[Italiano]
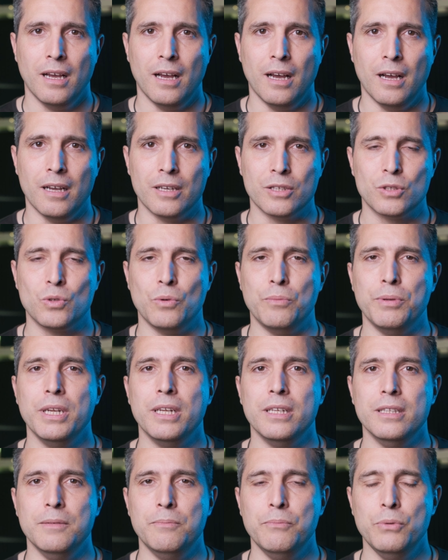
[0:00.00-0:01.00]
uh,
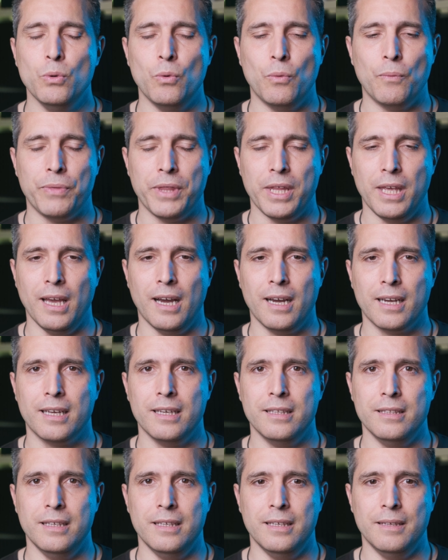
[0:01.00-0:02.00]
scoprire di più e
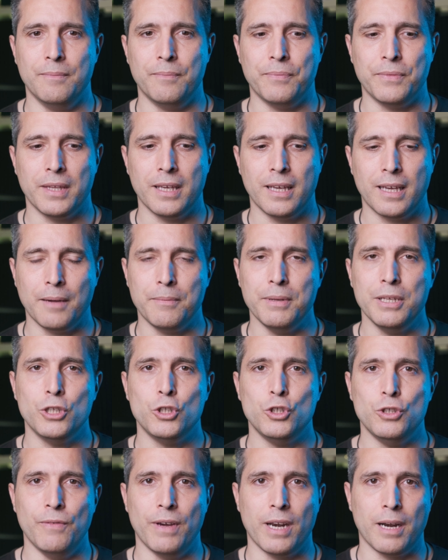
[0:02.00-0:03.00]
anche di
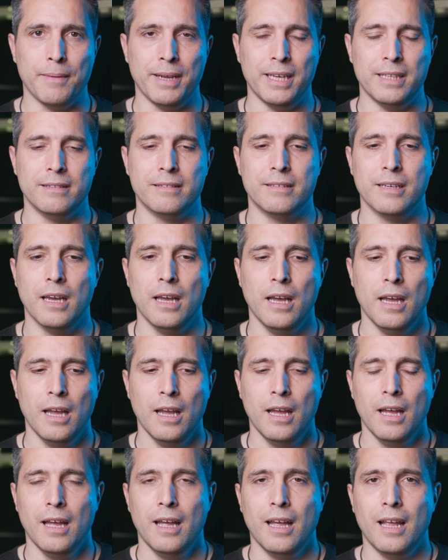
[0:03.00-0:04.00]
capirci veramente,
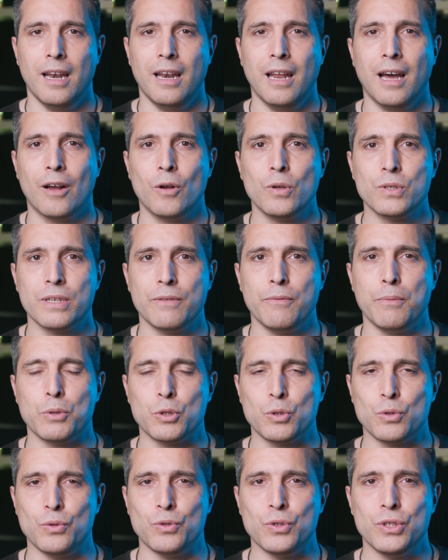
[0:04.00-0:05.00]
la cosa che vi
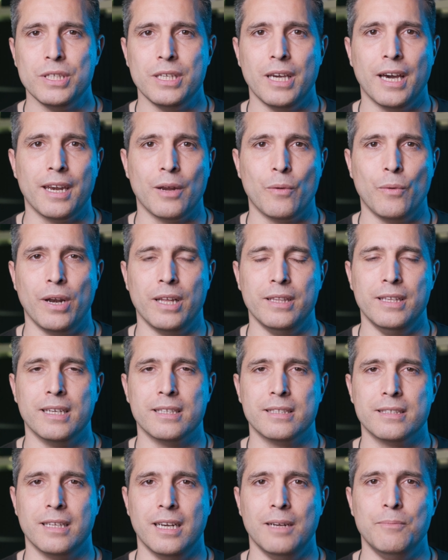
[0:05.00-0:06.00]
posso consigliare è quella di
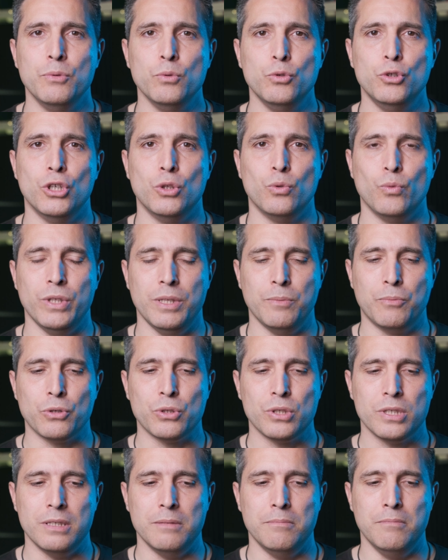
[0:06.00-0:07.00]
essere il più genuini
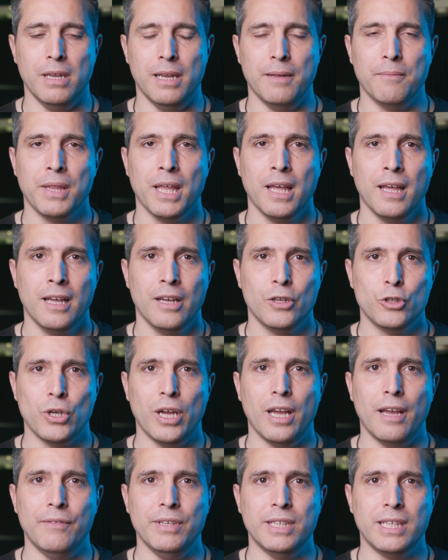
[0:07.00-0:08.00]
possibili,
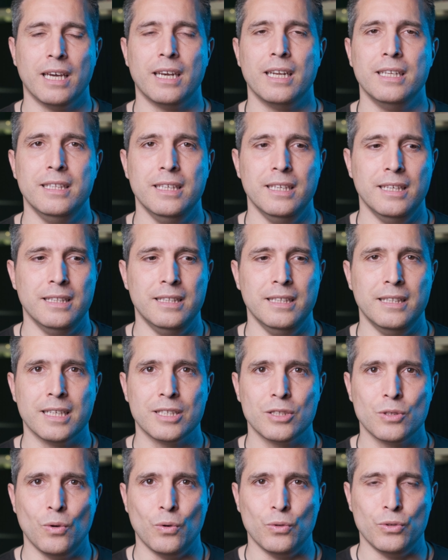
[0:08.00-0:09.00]
cioè evitare di, di
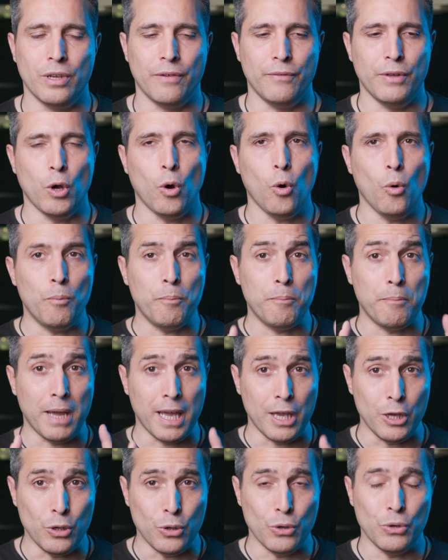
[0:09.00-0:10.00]
nascondervi, o
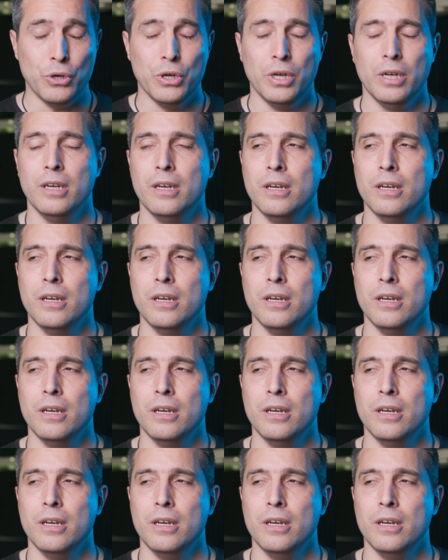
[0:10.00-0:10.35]
meglio,